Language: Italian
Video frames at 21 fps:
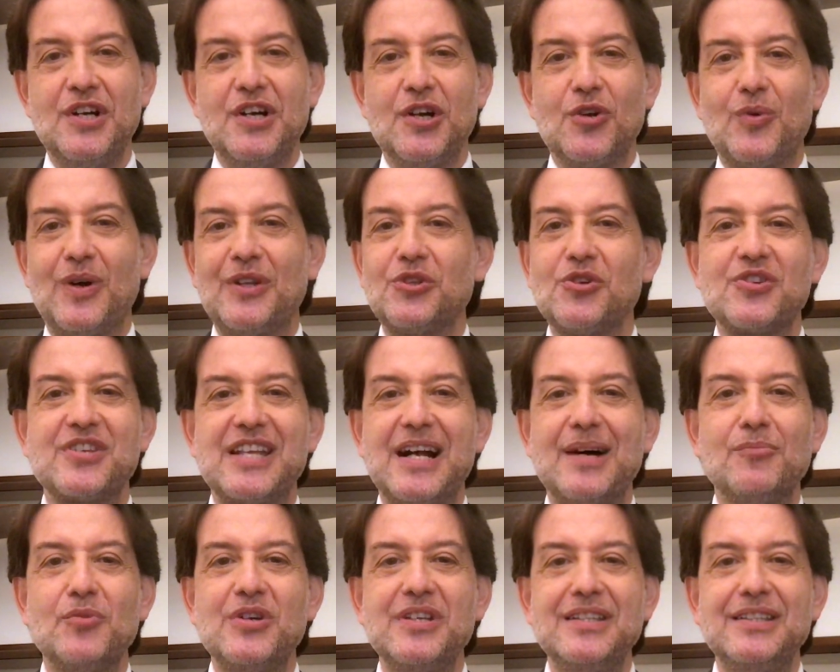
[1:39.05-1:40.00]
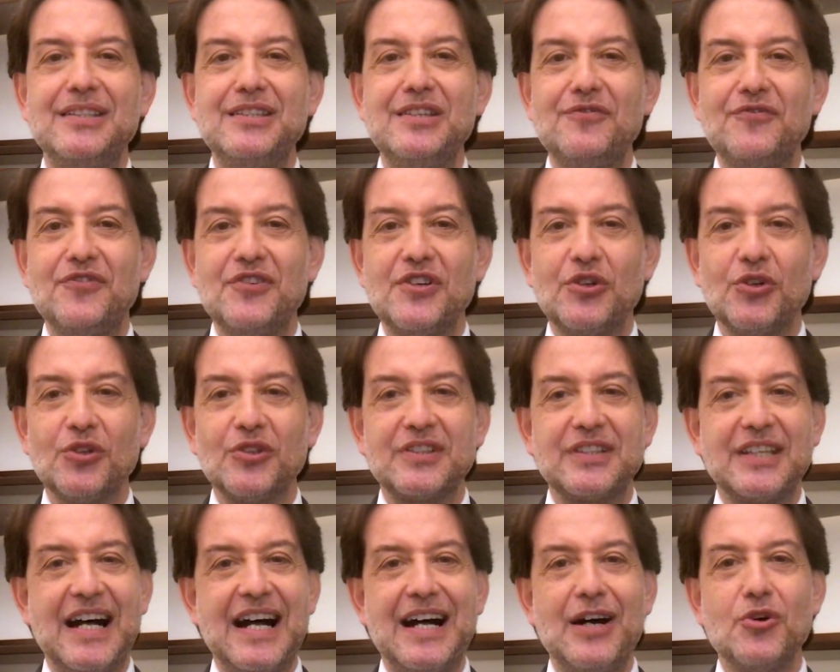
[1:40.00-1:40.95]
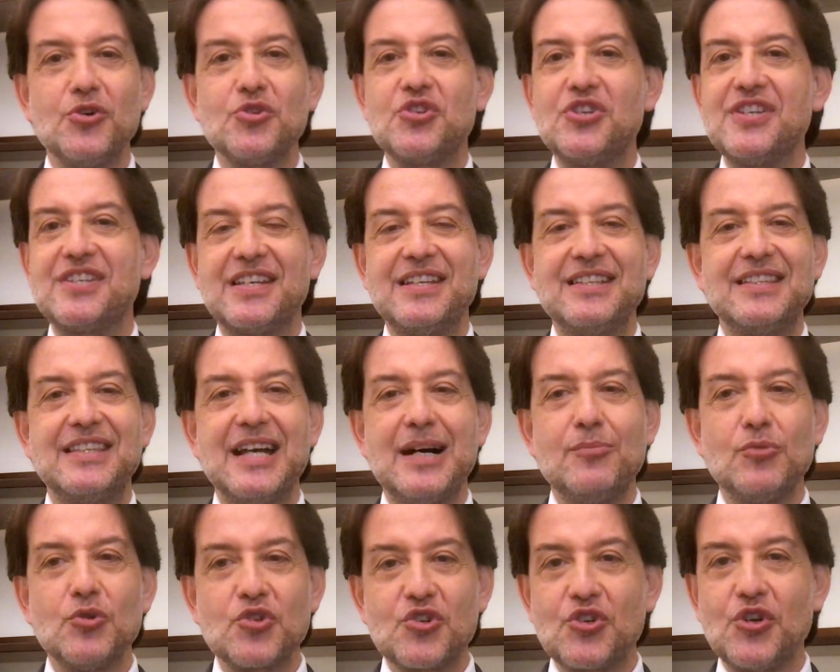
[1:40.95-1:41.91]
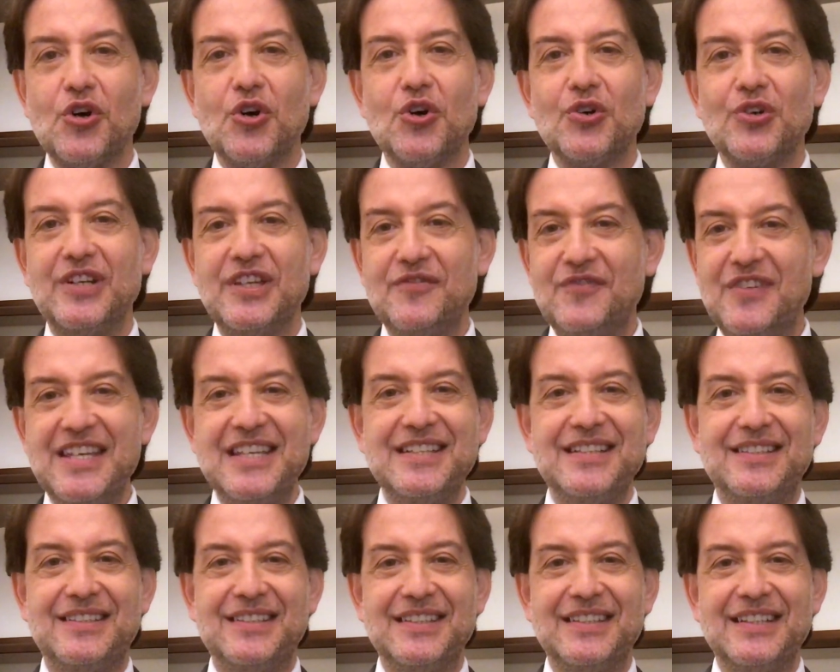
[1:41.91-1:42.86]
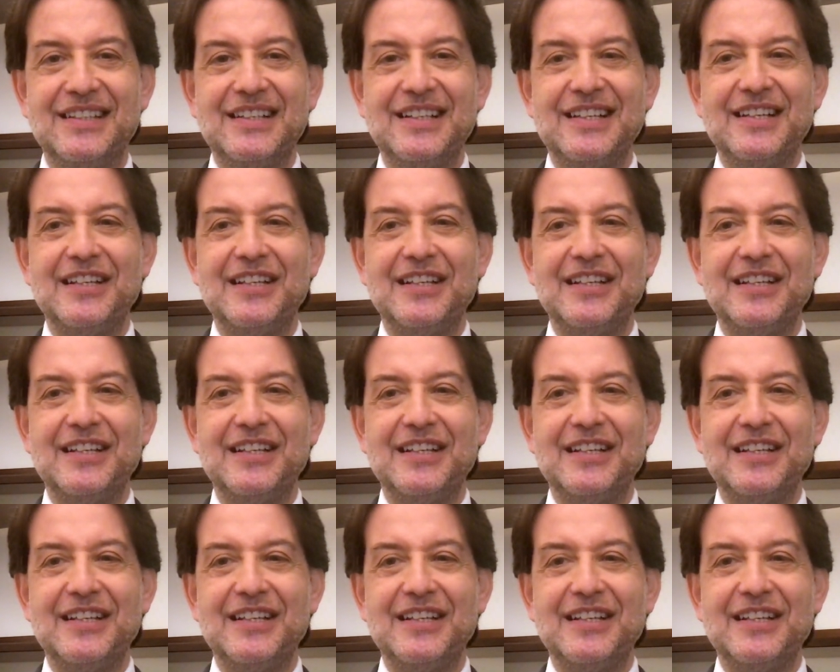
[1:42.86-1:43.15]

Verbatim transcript: quando siamo in difficoltà o ci sentiamo soli, vinti,